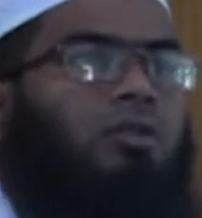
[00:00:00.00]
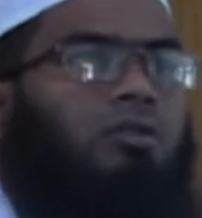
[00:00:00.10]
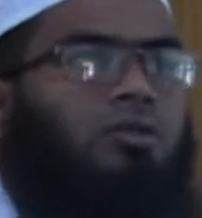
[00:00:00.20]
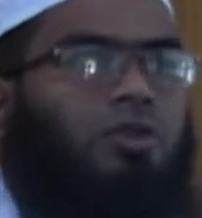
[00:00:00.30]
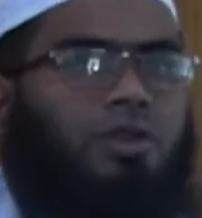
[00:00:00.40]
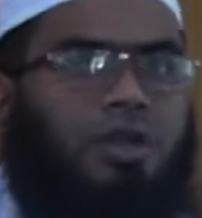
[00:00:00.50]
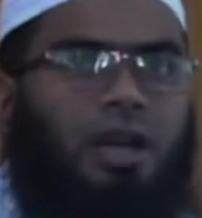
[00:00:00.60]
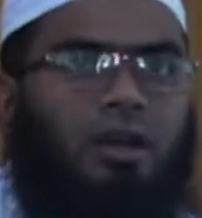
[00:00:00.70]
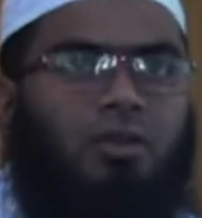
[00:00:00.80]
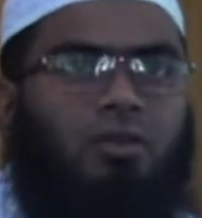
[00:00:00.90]
তো
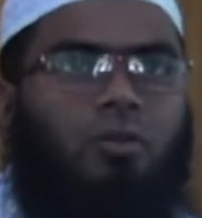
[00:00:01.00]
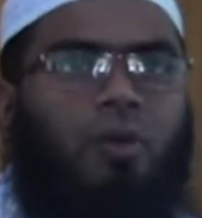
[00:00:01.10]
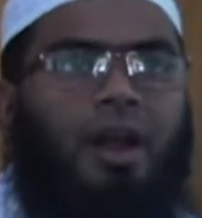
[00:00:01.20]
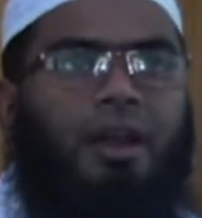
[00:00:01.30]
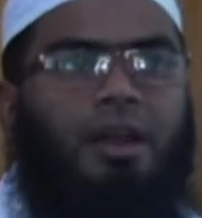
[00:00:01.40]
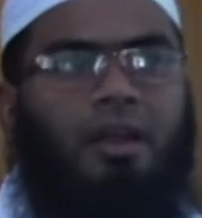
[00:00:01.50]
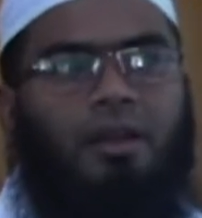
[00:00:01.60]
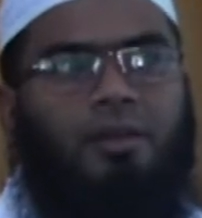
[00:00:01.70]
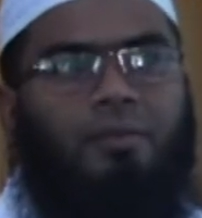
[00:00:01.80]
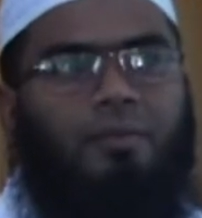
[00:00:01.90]
সেই কুরবানি
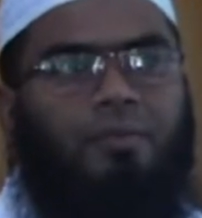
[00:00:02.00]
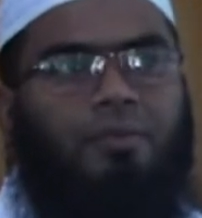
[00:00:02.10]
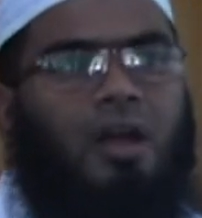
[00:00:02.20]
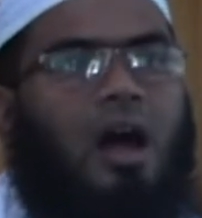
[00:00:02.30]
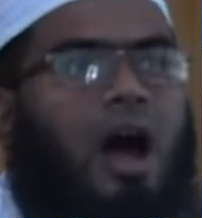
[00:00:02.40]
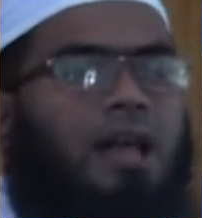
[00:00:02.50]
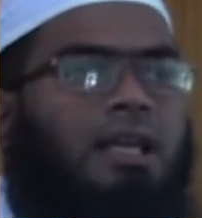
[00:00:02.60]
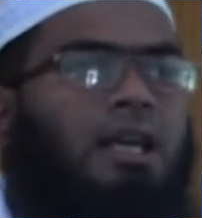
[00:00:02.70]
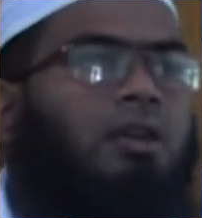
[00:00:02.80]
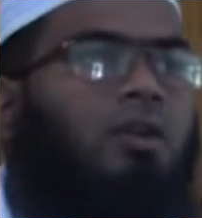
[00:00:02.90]

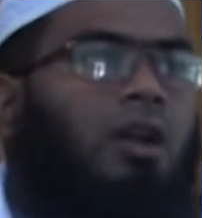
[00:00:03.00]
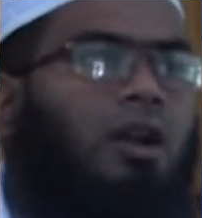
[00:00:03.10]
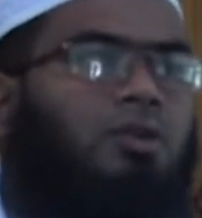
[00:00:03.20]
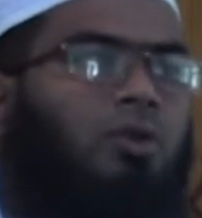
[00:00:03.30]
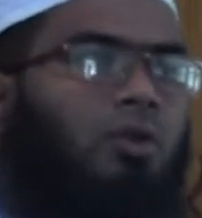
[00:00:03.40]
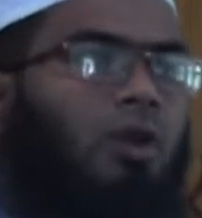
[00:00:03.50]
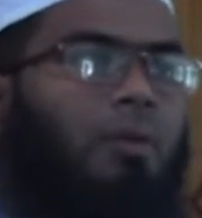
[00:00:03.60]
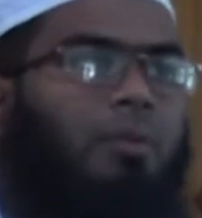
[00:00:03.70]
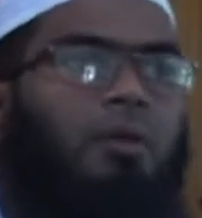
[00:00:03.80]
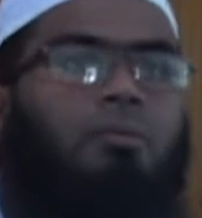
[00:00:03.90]
আদায় করার জন্য
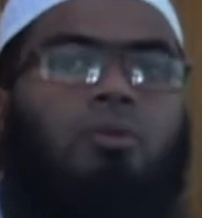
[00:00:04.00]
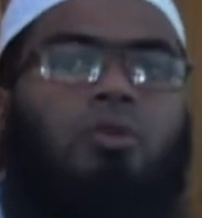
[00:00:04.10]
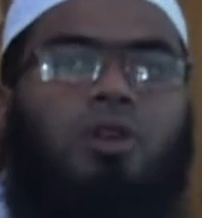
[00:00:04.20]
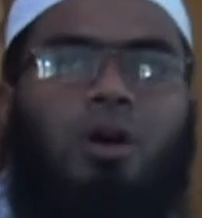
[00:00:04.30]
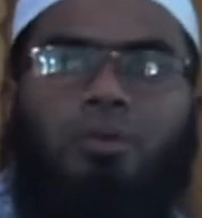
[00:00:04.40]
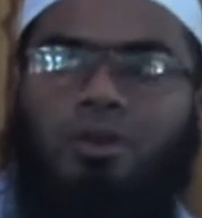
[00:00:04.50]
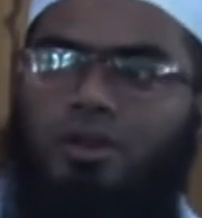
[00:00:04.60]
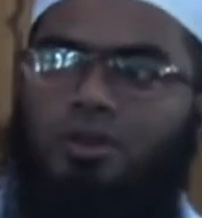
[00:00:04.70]
আমরা মোটামুটি